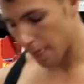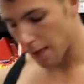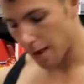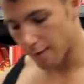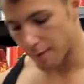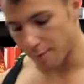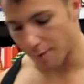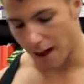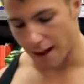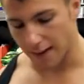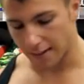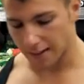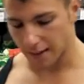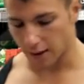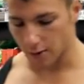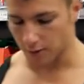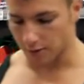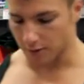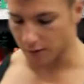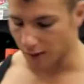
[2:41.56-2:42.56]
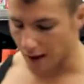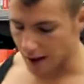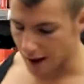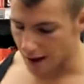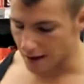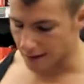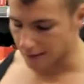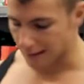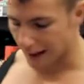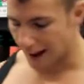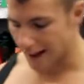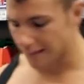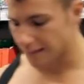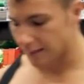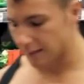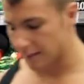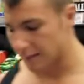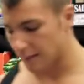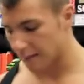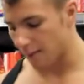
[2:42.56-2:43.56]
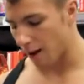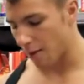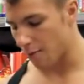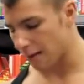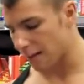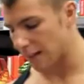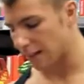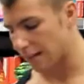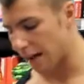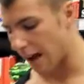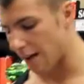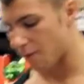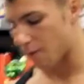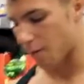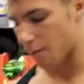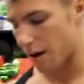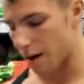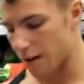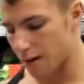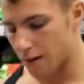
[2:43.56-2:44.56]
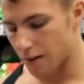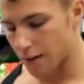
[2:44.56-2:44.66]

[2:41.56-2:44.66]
weiter und zwar als Alternative habe ich jetzt einfach mal